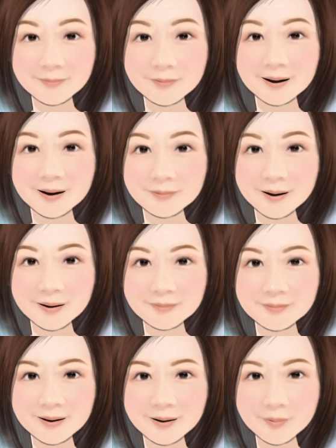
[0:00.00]
一副镜
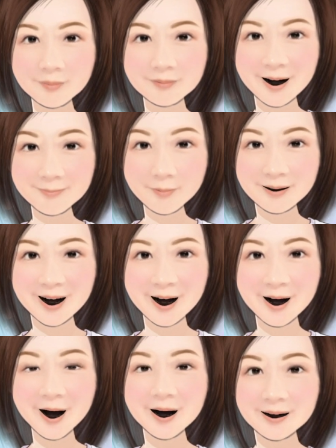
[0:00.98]
片的费用大约
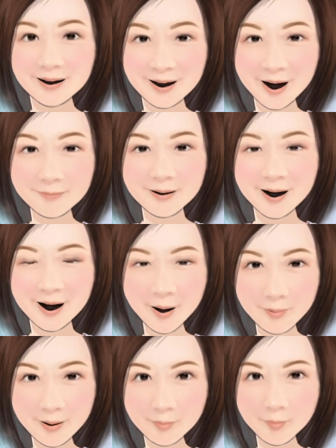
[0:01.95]
在新台币
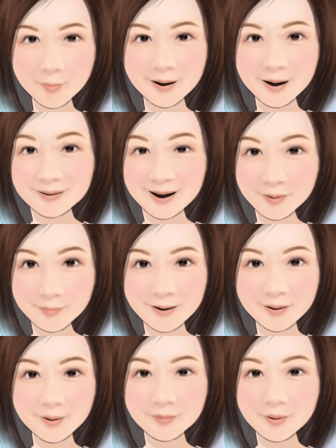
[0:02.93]
两万五到三
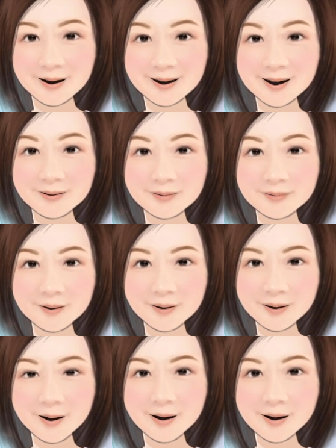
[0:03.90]
万六之间。
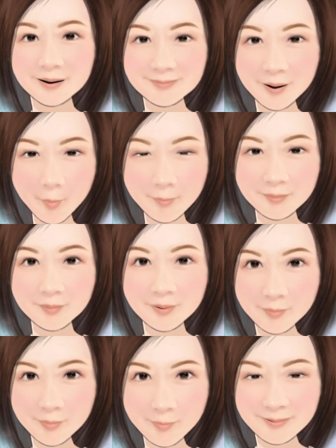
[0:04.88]
像我们
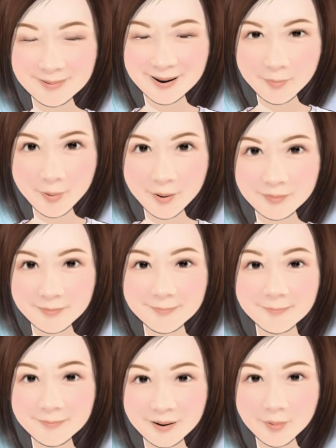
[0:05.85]
是高度散光，
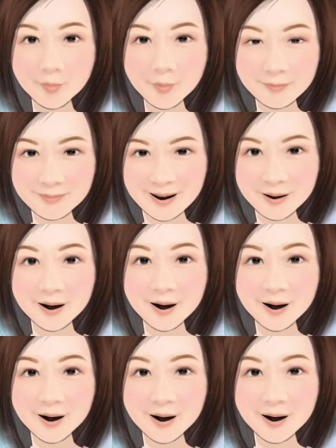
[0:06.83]
费用就比较
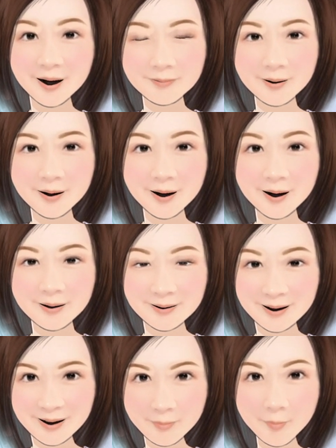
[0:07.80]
高，
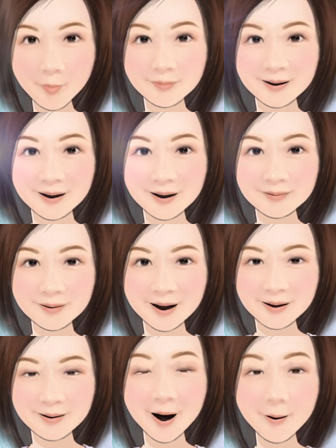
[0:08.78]
而且角膜塑形镜
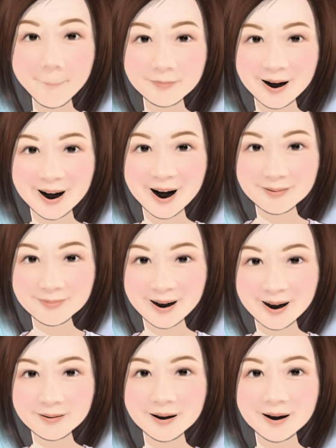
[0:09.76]
片每
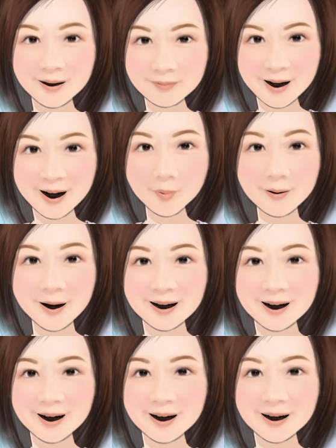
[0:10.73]
两年要替
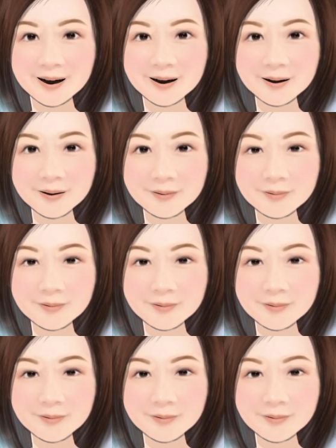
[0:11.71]
换一次，